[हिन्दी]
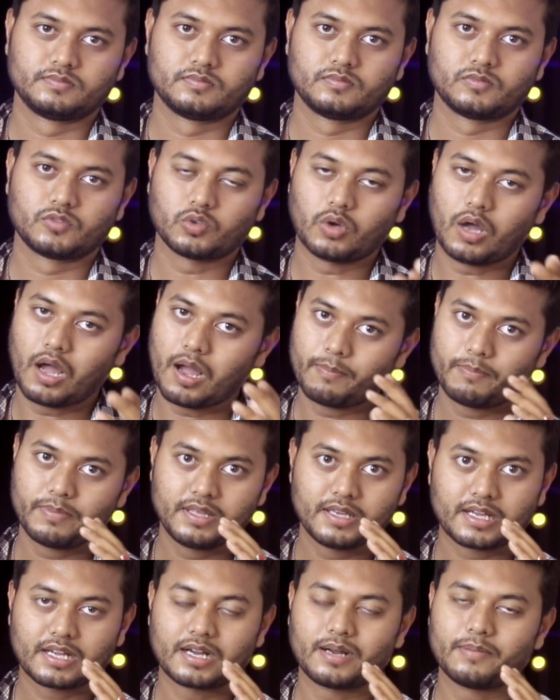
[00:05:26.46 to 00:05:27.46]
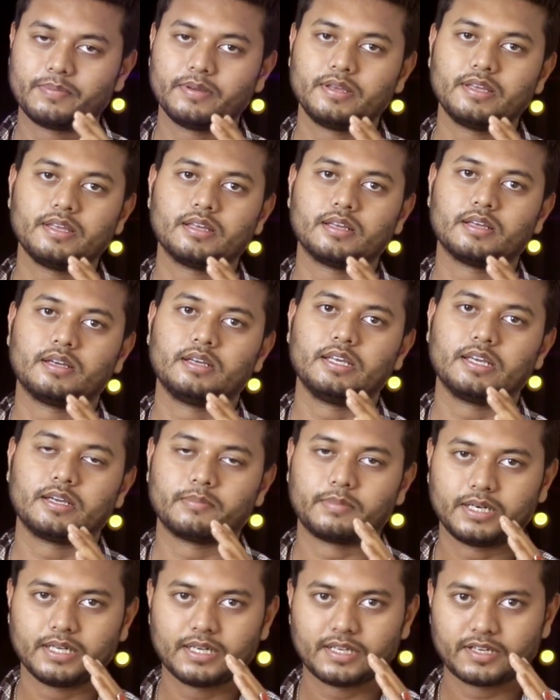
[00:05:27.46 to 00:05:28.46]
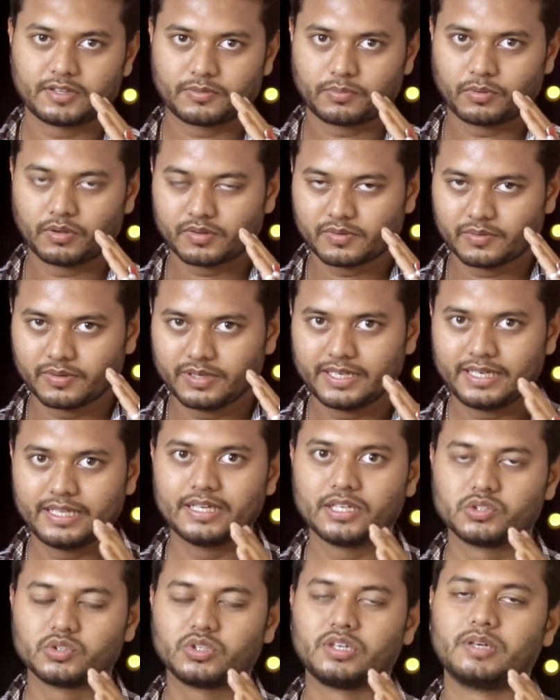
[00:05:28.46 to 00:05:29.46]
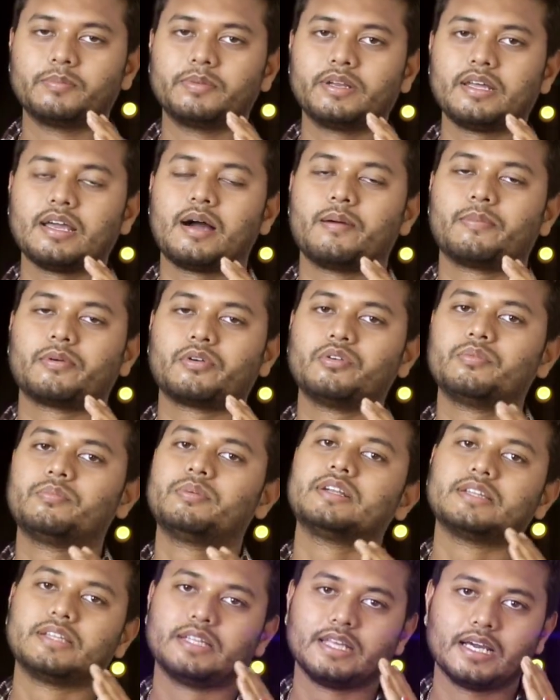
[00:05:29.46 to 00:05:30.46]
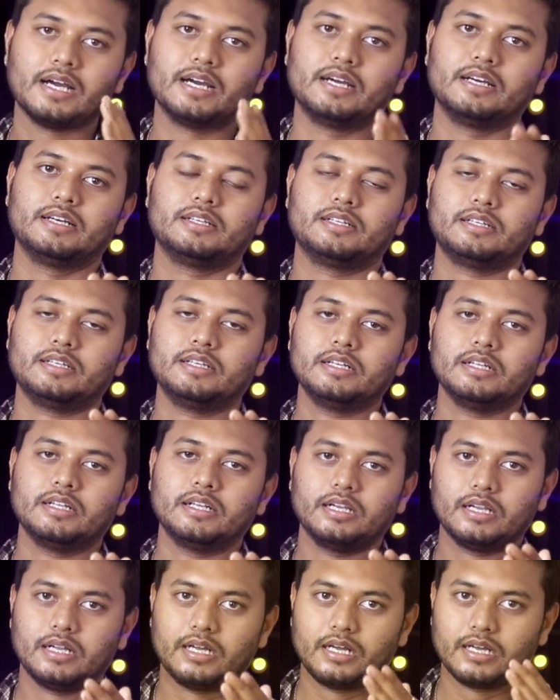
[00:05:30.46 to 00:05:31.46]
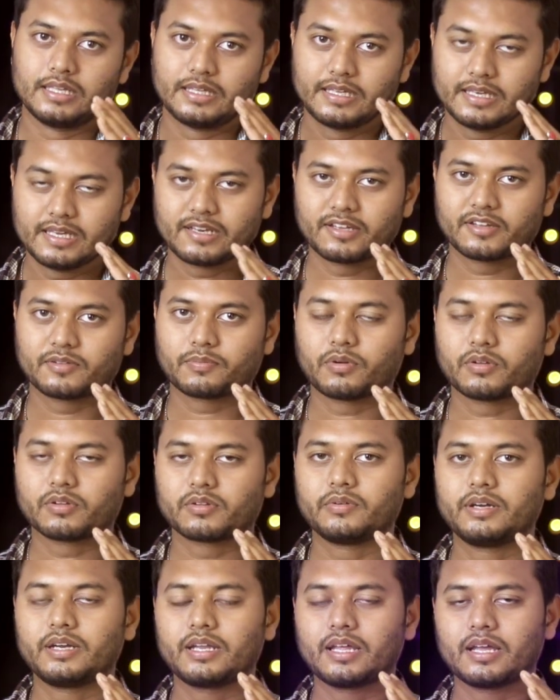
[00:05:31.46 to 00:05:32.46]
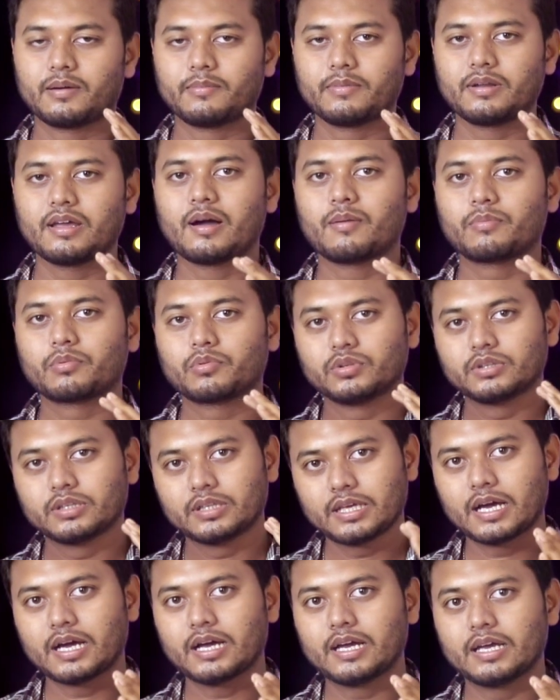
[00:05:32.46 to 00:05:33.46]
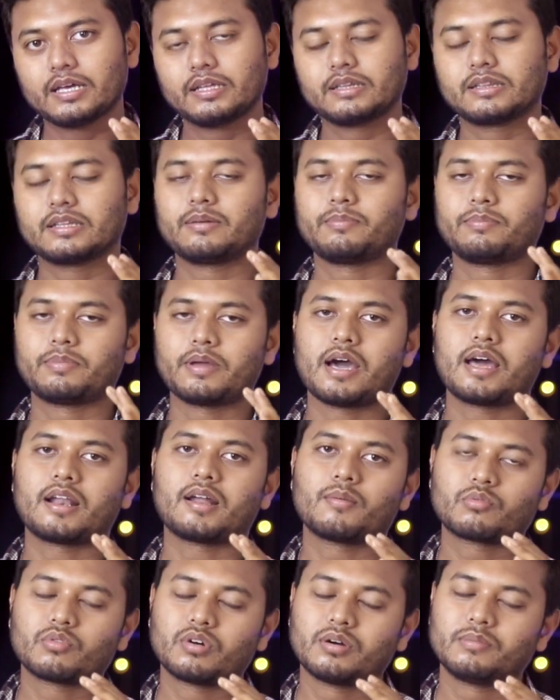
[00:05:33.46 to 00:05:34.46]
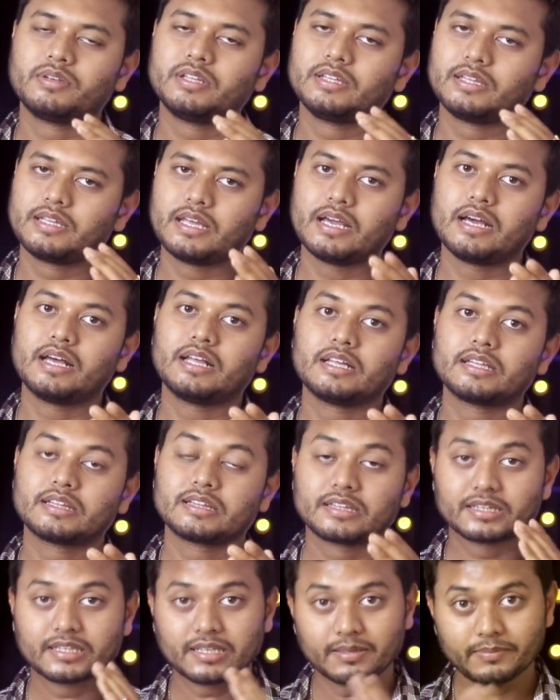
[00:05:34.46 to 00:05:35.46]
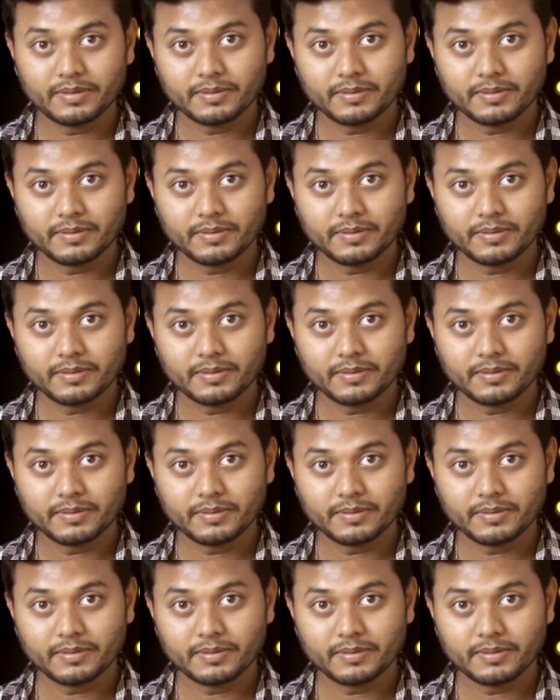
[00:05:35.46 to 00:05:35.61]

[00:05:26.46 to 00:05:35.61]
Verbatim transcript: तो आप ये काफ़ी एक बड़ा रिस्पॉन्सिबिलिटी है जो हमने आपके ऊपर दिया है ये रिस्पॉन्सिबिलिटी हमने आपको दिया है इतना प्यार आपको हमने दिया है तभी